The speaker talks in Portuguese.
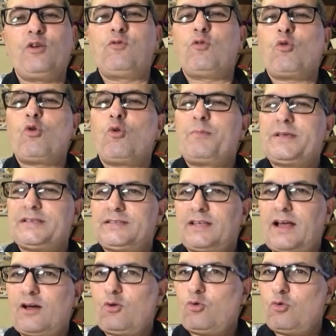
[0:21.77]
Eu vou
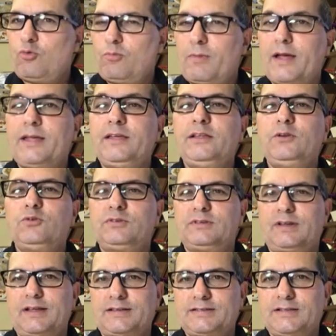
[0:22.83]
começar com uma
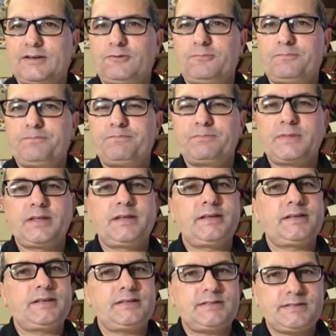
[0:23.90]
ilustração
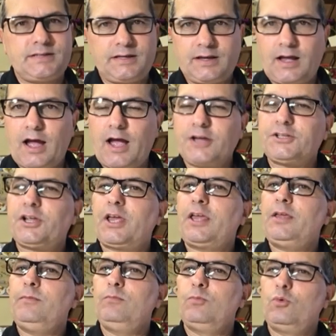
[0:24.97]
que se encaixa
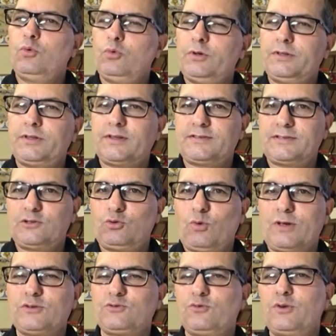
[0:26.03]
em muitas
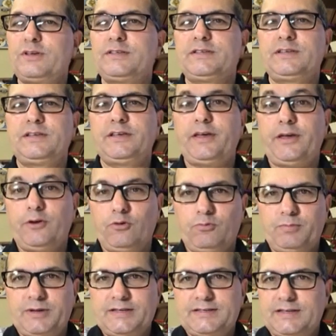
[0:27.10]
situações que
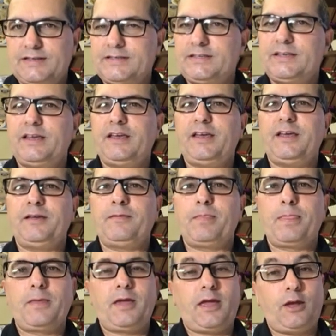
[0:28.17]
eu
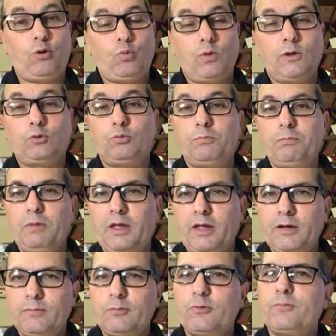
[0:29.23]
presenciei enquanto
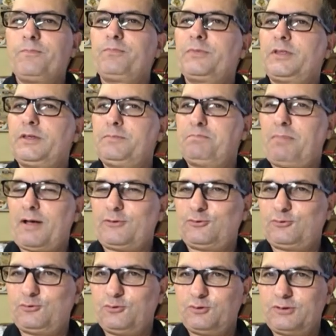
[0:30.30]
membro e
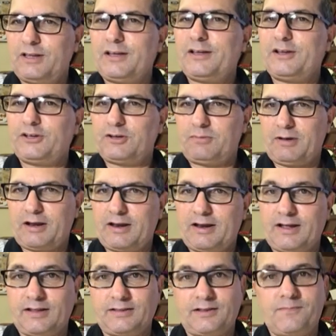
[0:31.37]
pastor da Igreja
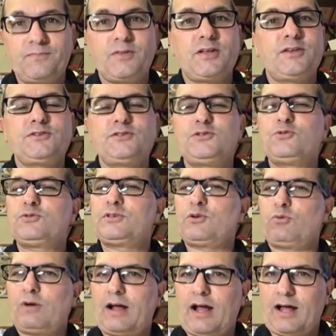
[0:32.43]
Maranata. Se o
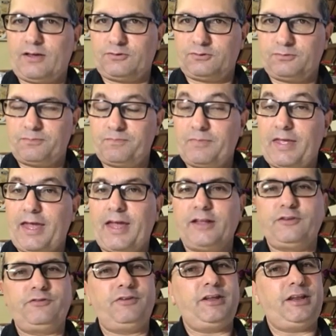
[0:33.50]
seu caso
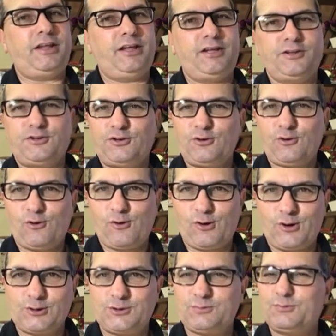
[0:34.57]
é diferente,
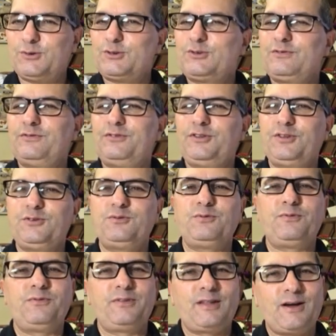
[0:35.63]
ótimo, este
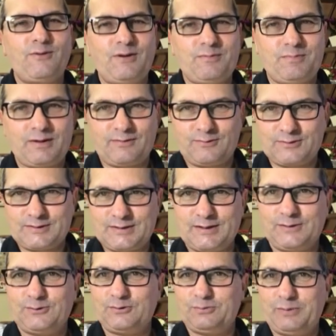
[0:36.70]
vídeo não é para
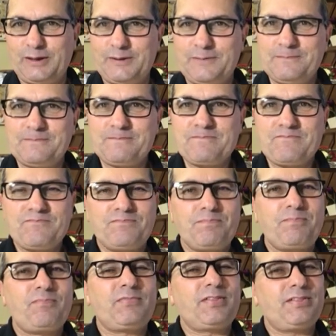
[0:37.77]
você, tudo bem?
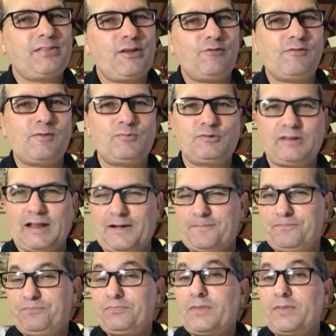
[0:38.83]
Então vamos lá.